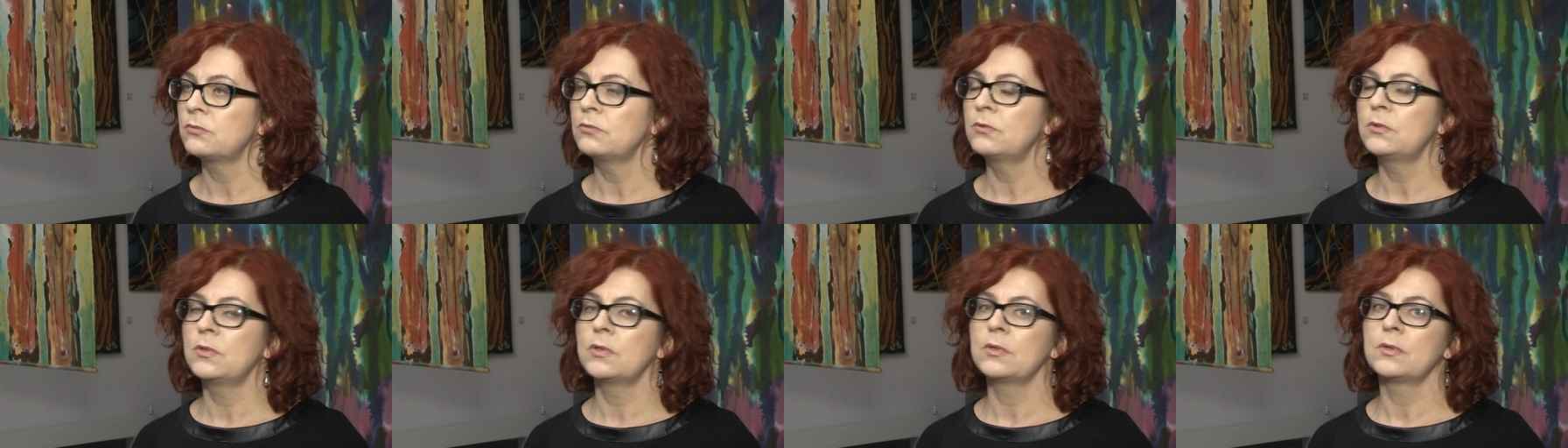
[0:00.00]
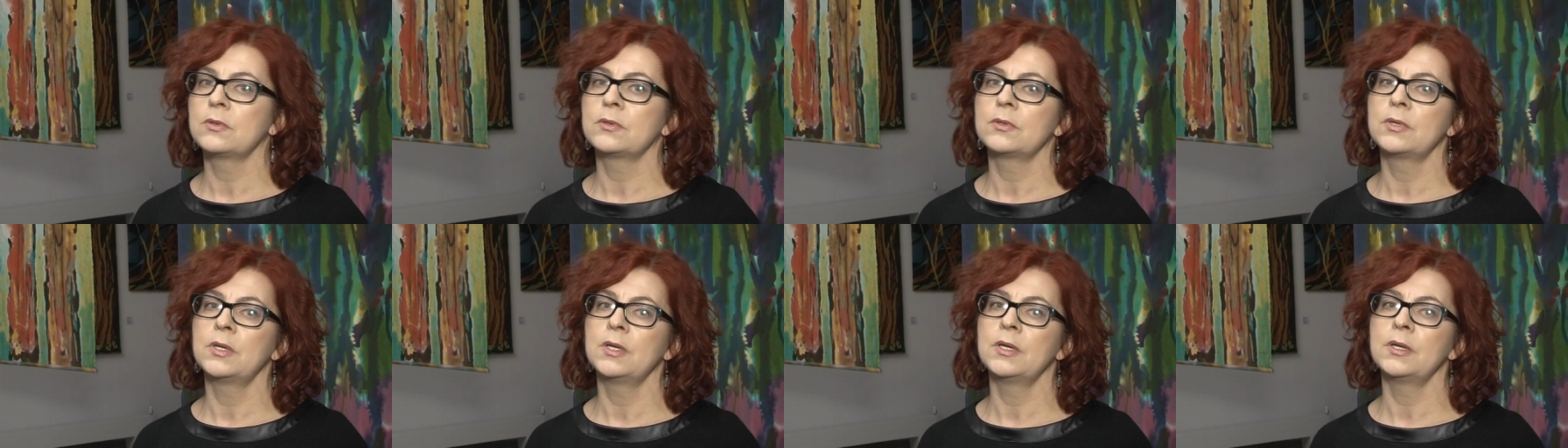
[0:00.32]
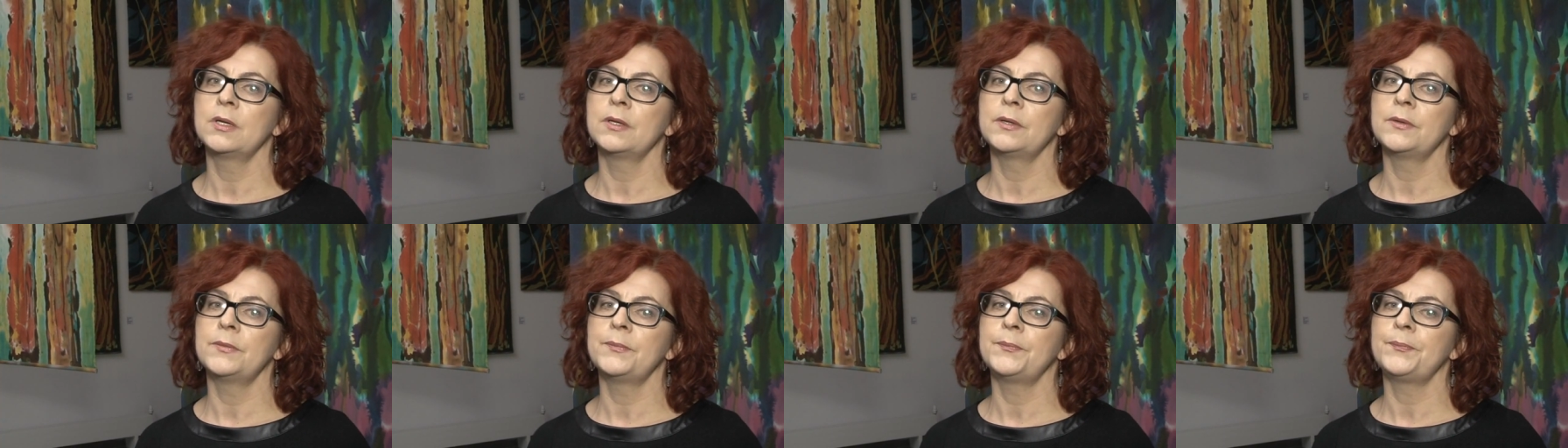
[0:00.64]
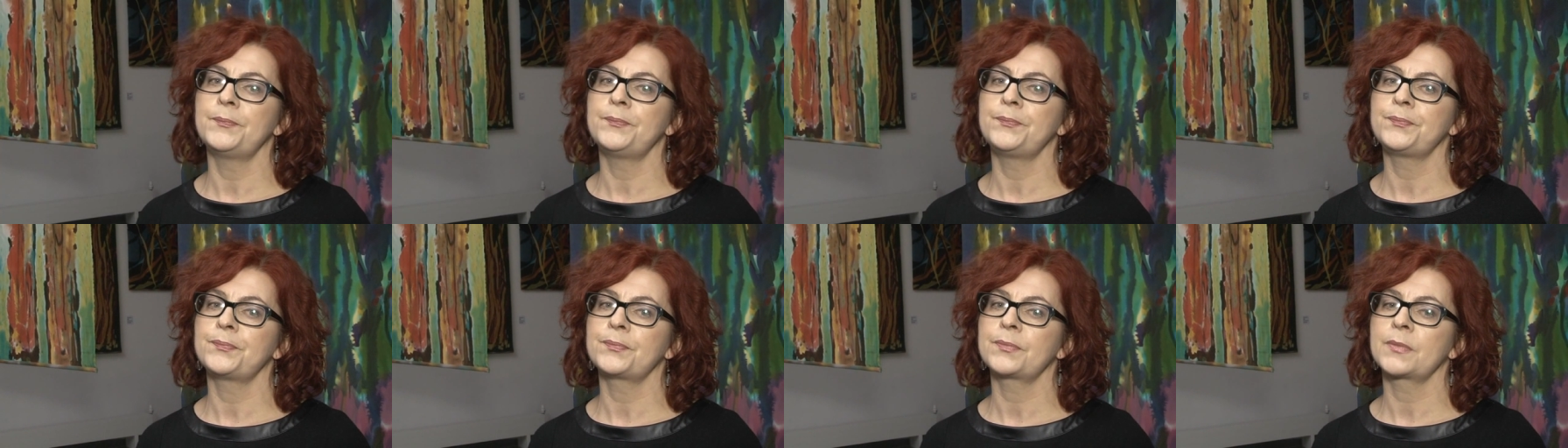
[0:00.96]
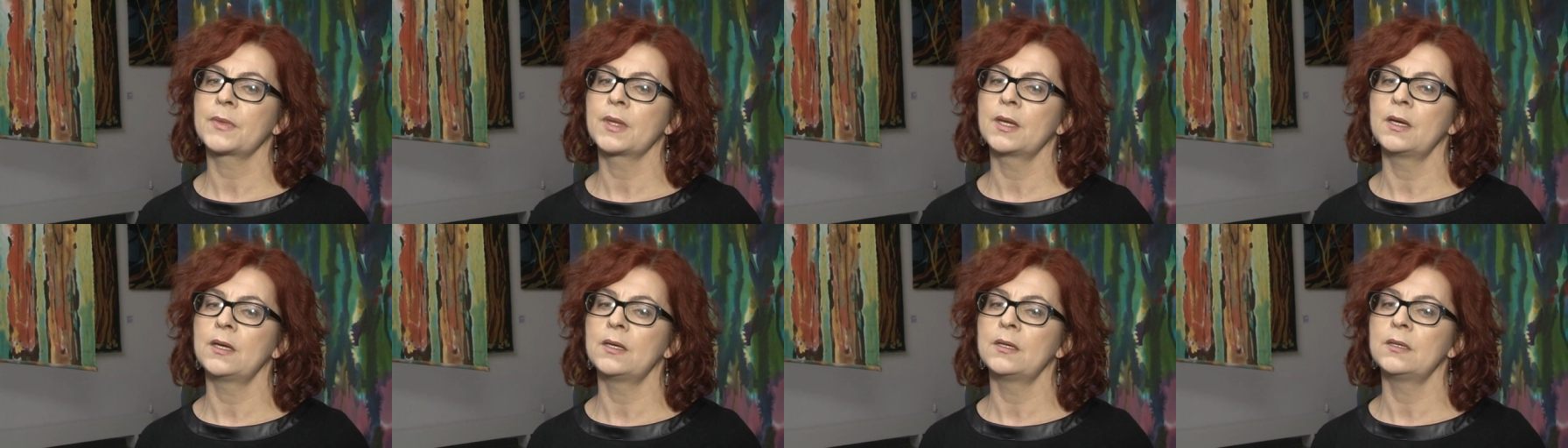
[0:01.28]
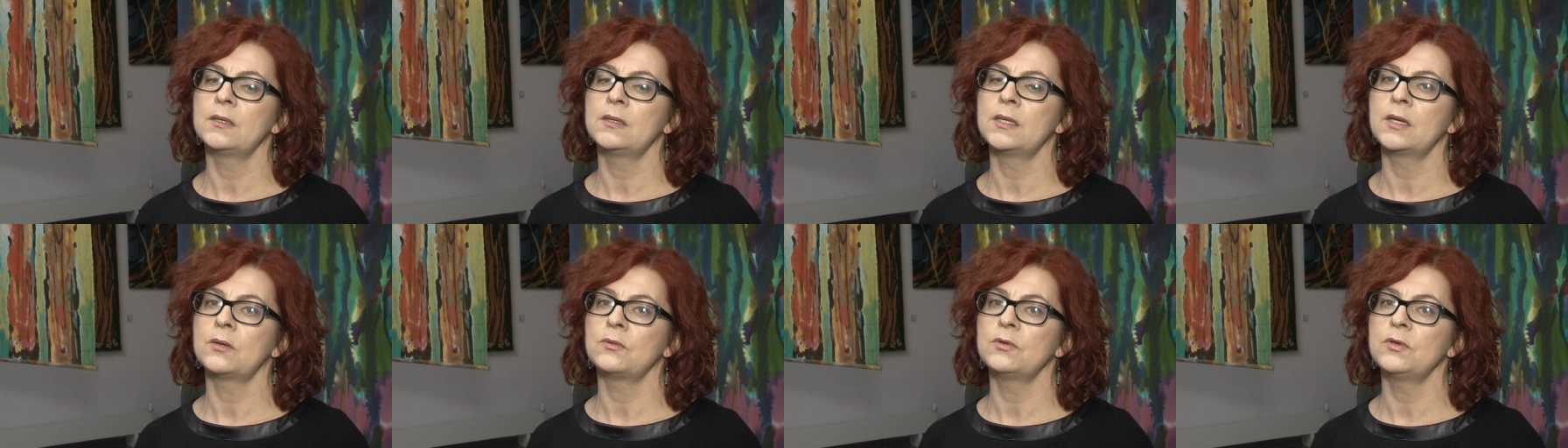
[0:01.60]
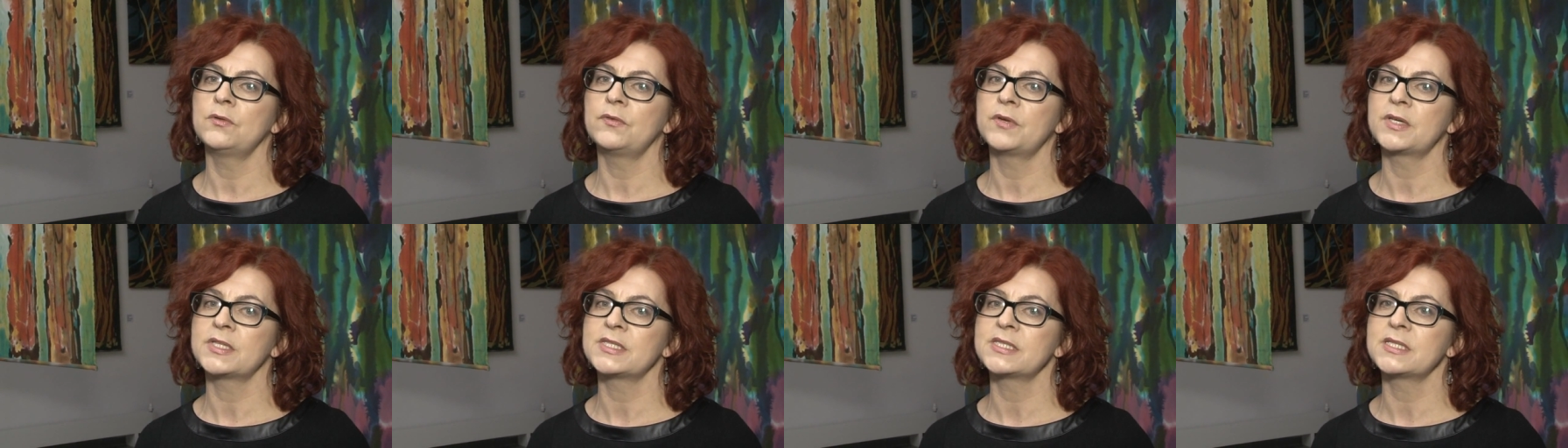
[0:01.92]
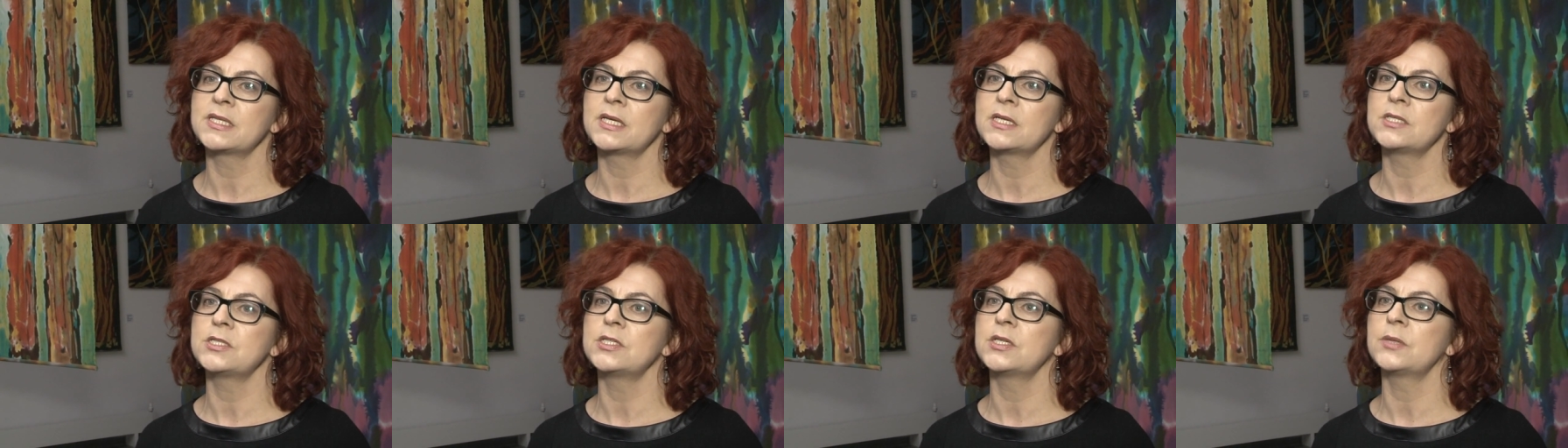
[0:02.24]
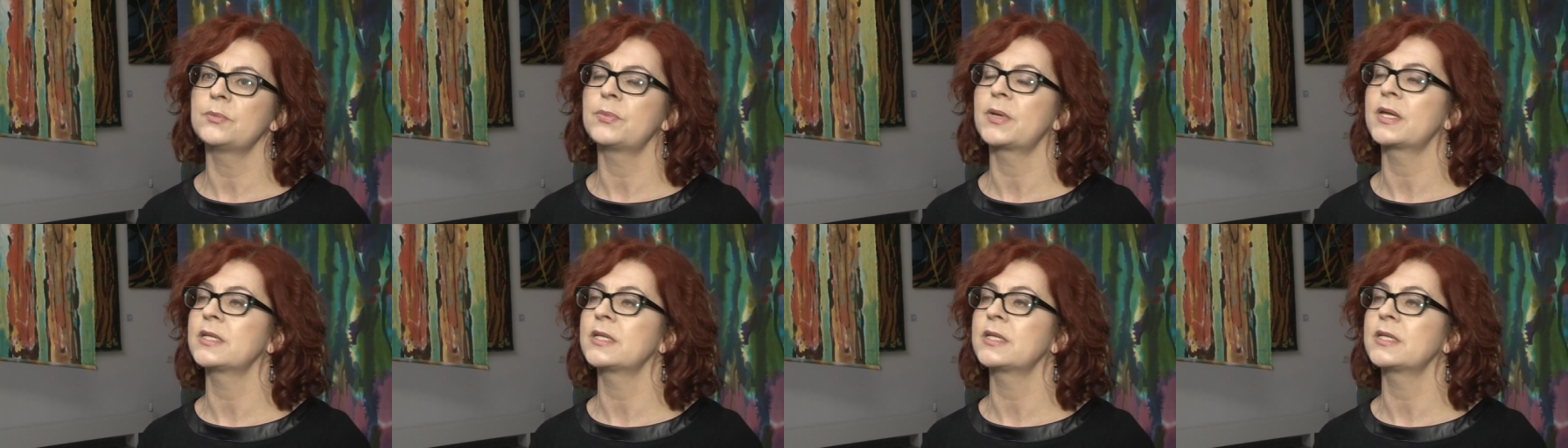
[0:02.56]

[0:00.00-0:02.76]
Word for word: długo na uniwersytecie,